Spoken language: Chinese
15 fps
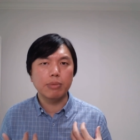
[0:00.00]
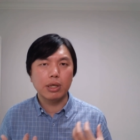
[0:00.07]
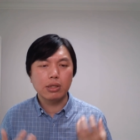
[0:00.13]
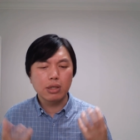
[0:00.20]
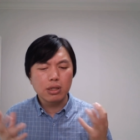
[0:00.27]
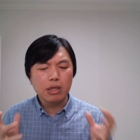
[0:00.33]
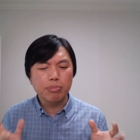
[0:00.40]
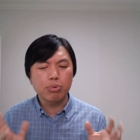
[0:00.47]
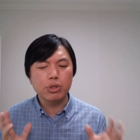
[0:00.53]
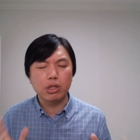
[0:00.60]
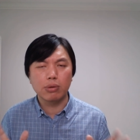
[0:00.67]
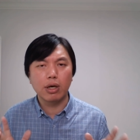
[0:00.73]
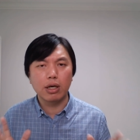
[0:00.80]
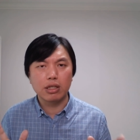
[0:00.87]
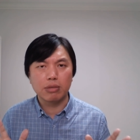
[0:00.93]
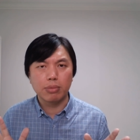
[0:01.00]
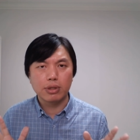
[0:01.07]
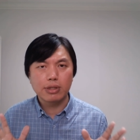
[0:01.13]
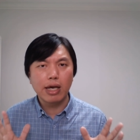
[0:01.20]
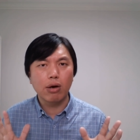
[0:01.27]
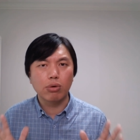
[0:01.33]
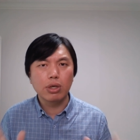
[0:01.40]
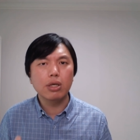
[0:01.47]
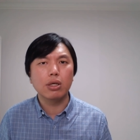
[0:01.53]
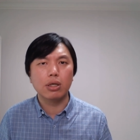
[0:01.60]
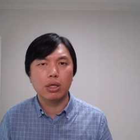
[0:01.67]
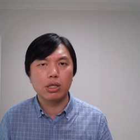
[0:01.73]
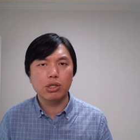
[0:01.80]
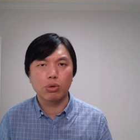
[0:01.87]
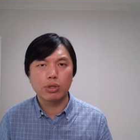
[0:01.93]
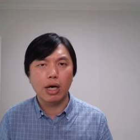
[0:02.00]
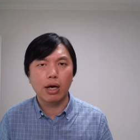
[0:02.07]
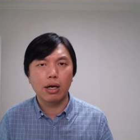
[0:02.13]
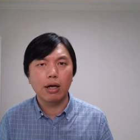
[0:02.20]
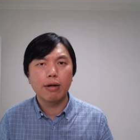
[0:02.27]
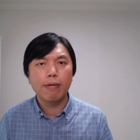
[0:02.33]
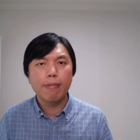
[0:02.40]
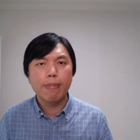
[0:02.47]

面真的不希望你们再有任何人受伤了，